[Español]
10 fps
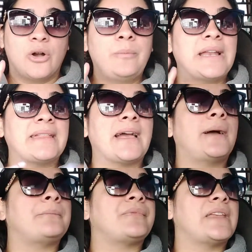
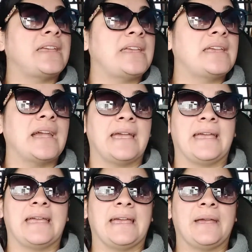completa y
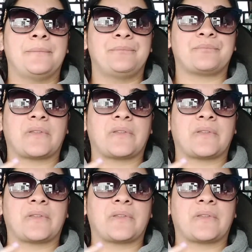em,